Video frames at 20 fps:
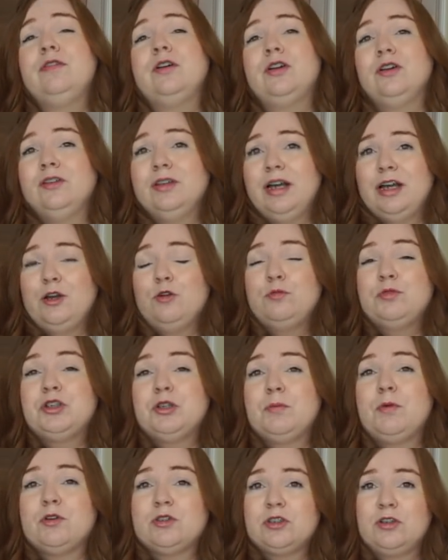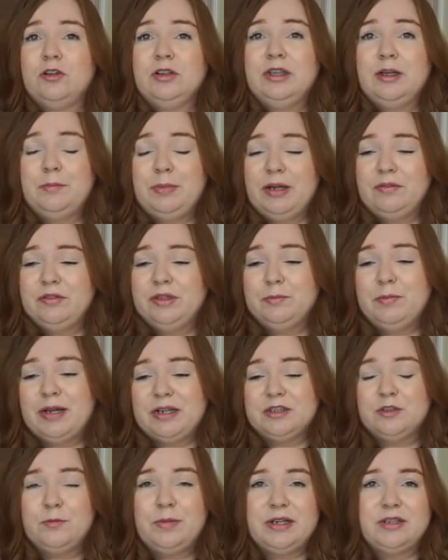wyglądają przebosko i naprawdę
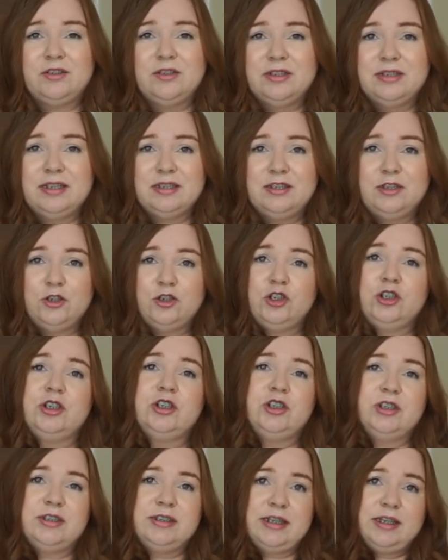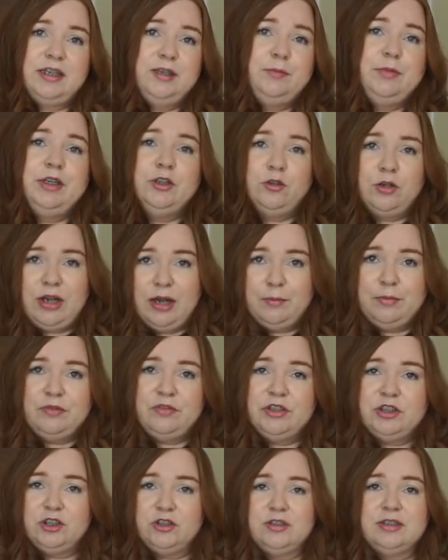bardzo, bardzo jest zazdroszczę jeszcze z takimi nogami,
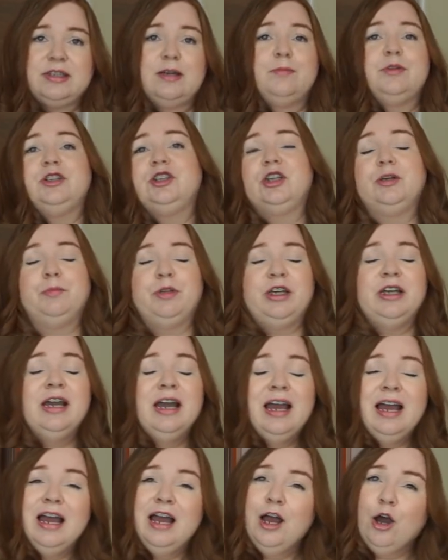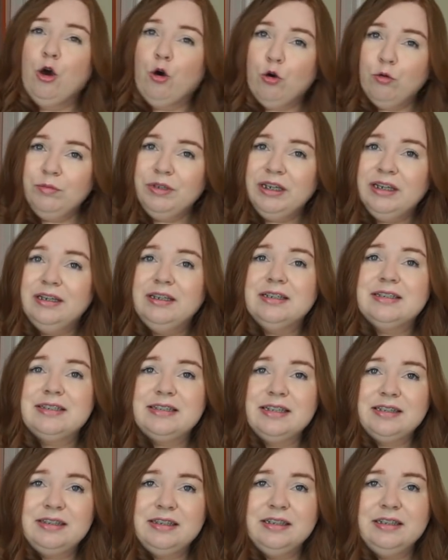wiecie, do samej ziemi. U mnie
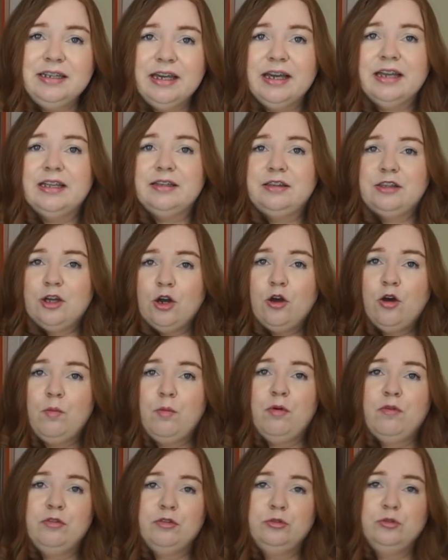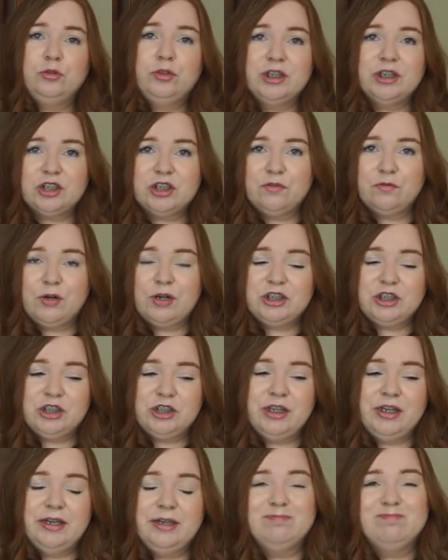niestety nie. To powoduje, że
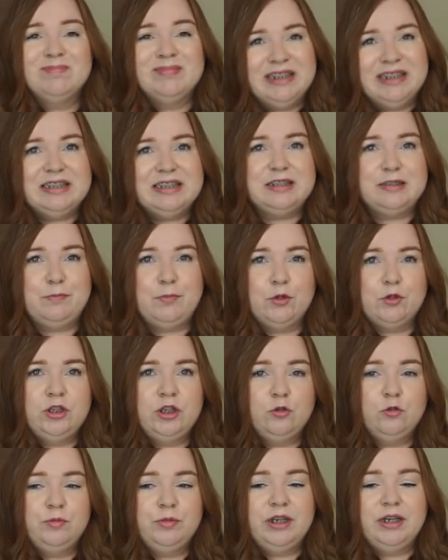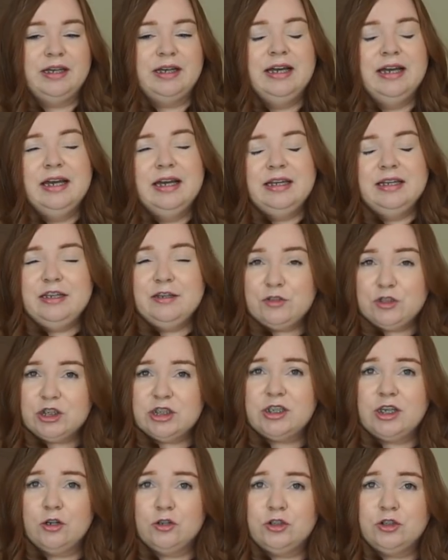właśnie spodnie u mnie, nie
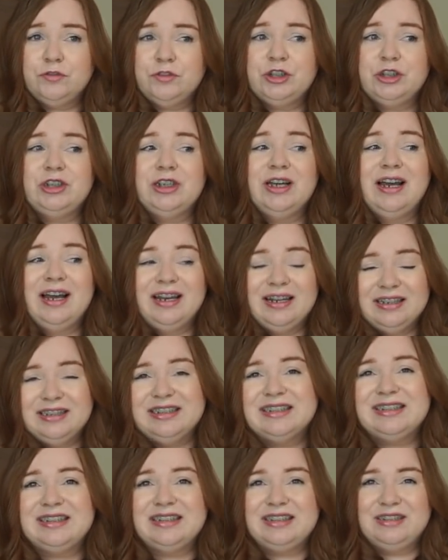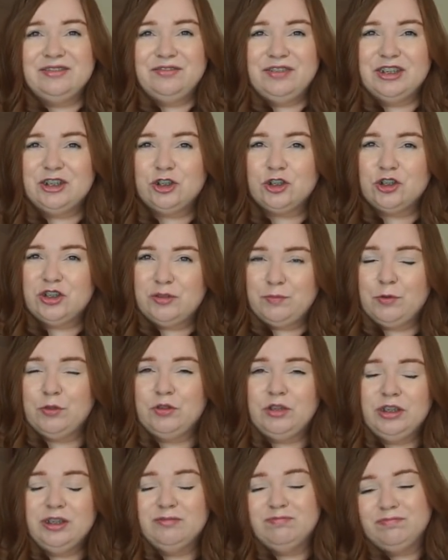wszystkie oczywiście, ale niestety większość
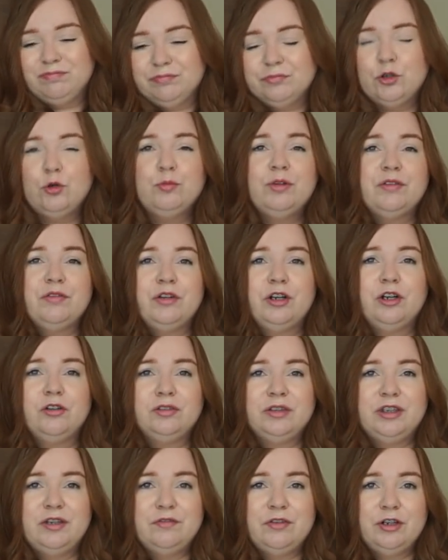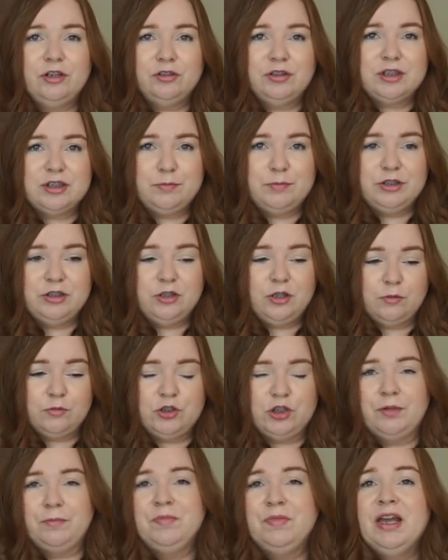spodni u mnie nie wygląda zbyt
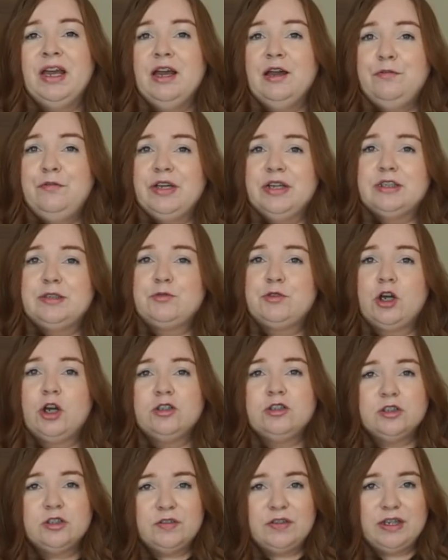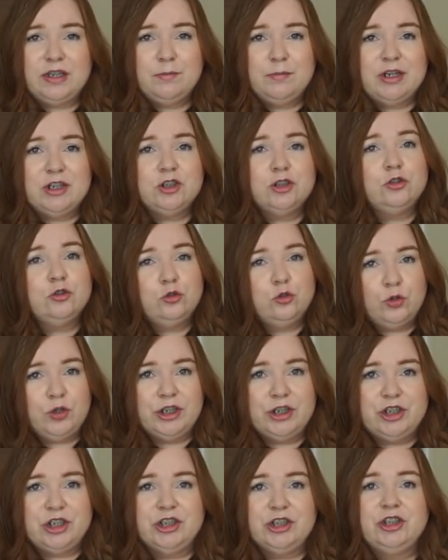dobrze. Więc przechodząc w takim razie do
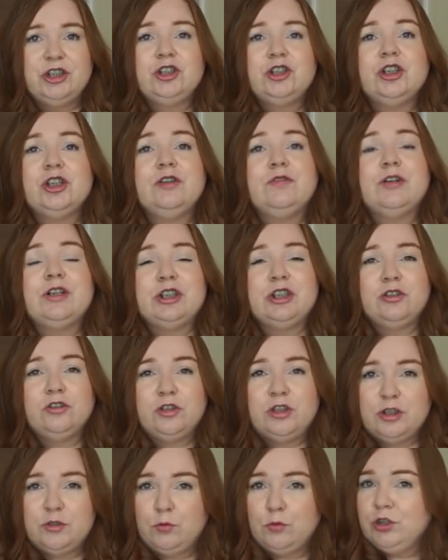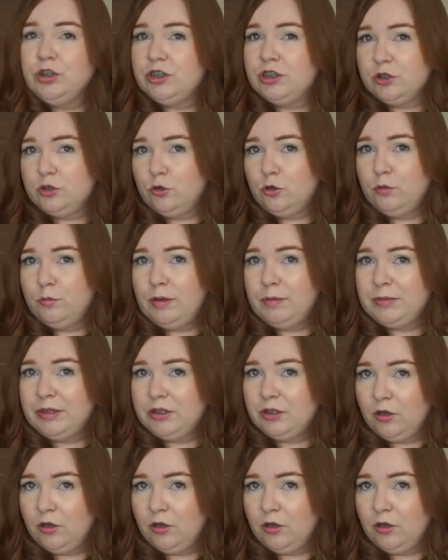drugiej części, czyli właśnie do tej spódnicy, którą mam na